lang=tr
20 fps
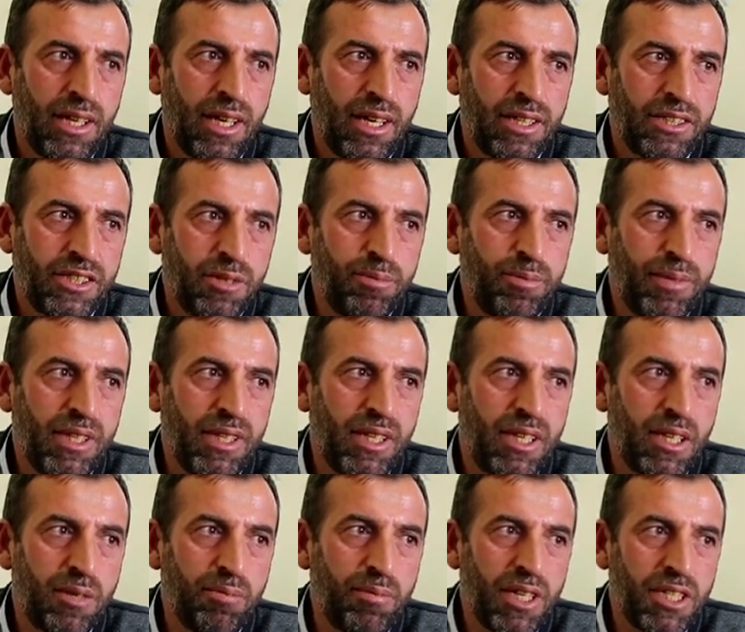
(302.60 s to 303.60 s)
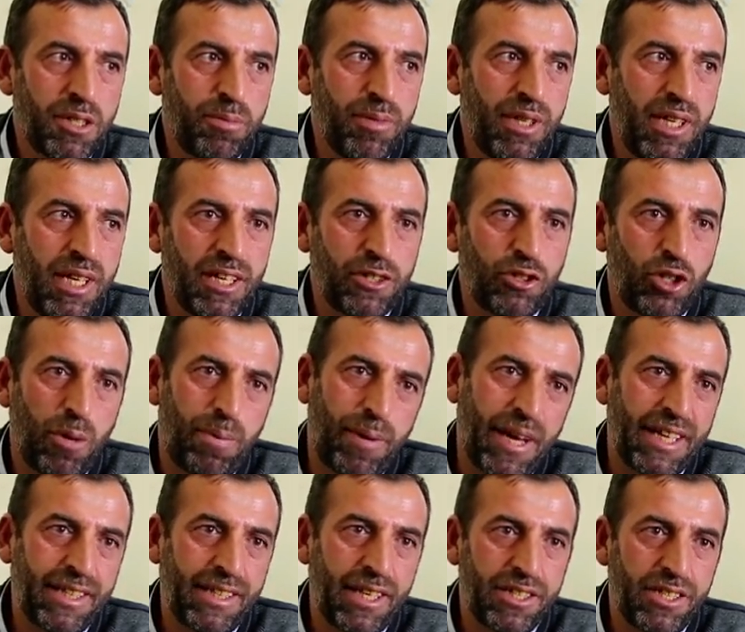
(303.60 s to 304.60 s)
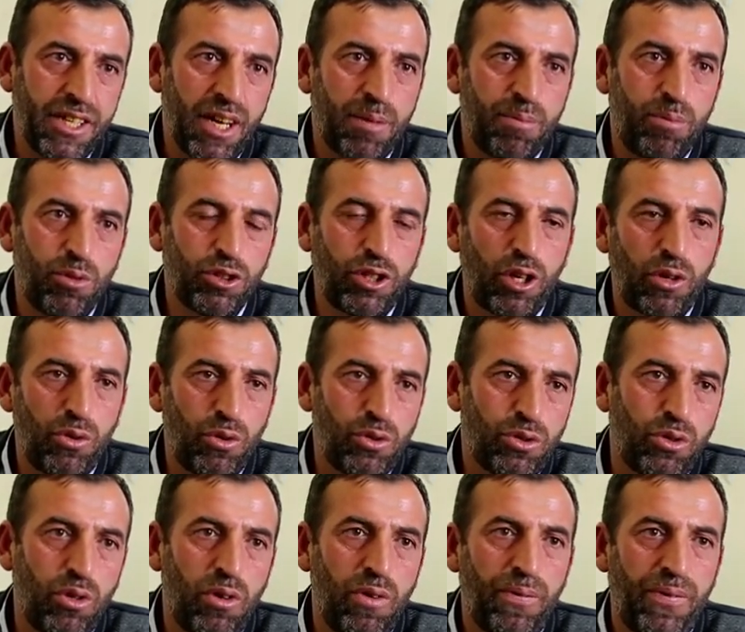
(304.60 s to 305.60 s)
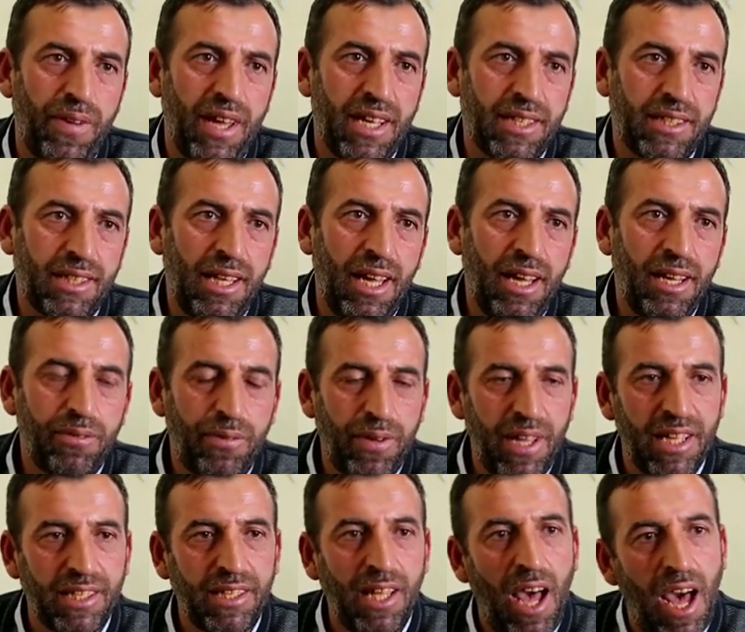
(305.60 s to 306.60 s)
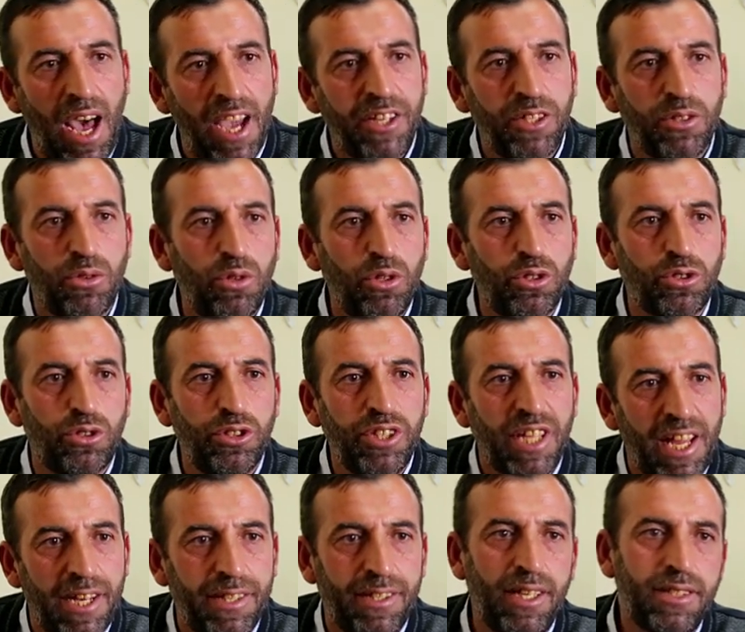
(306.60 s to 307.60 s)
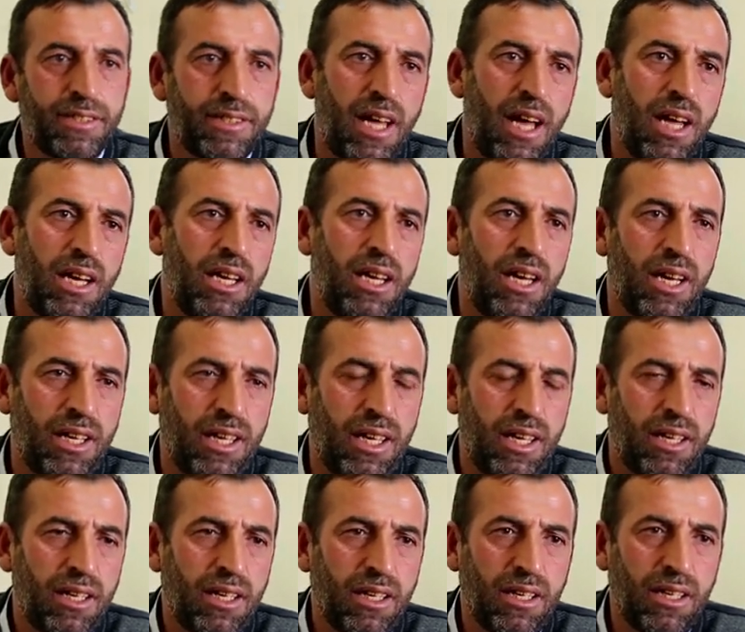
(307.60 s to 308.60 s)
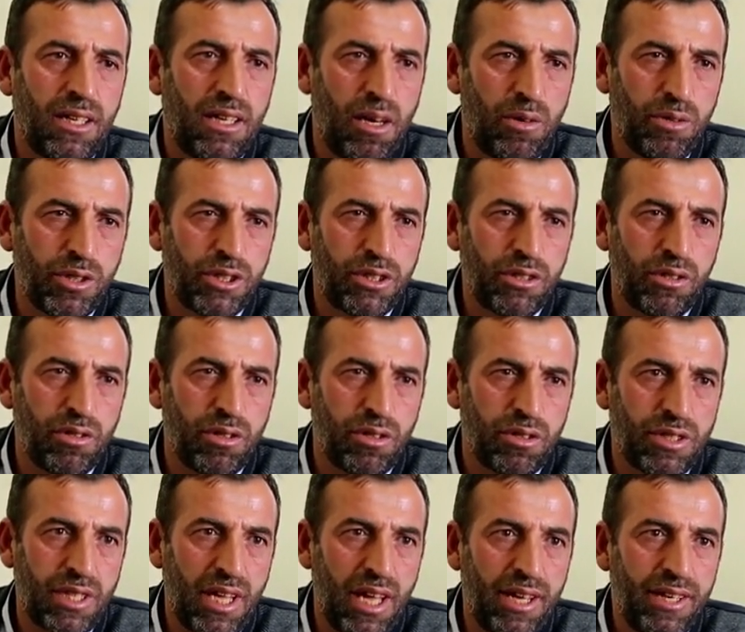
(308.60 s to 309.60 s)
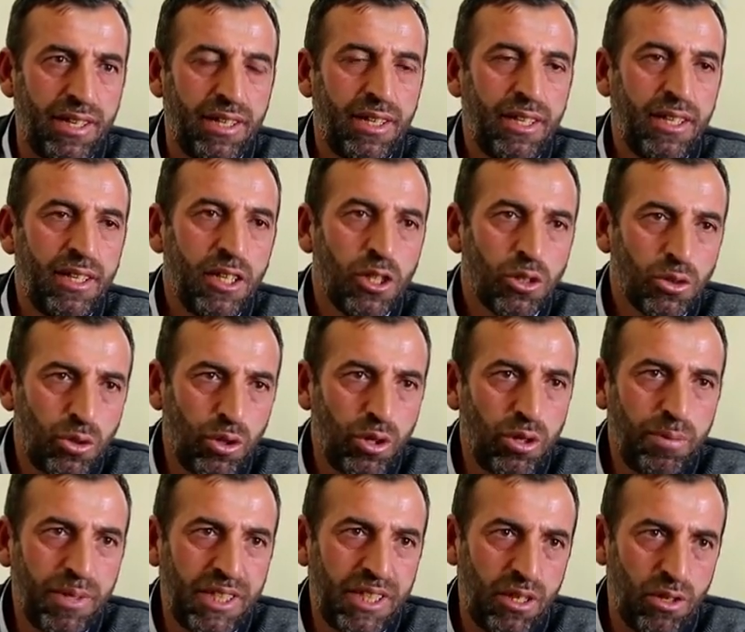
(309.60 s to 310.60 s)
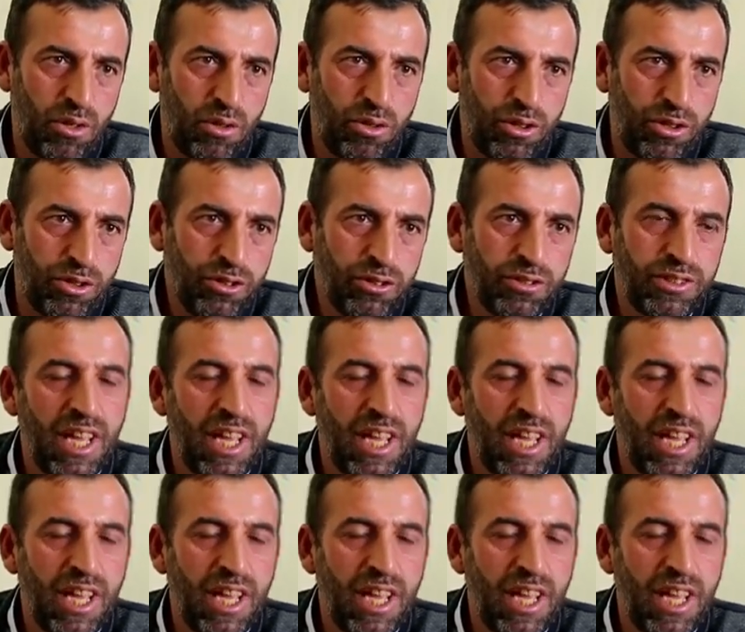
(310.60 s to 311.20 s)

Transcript: E, şimdi 25 milyar çöpe gidecek. Burada %10 fiyatla fiyata aynı kuyusunu yeniden sağlığa kavuşturuyoruz yani. Suyu bitiyor kuyunun.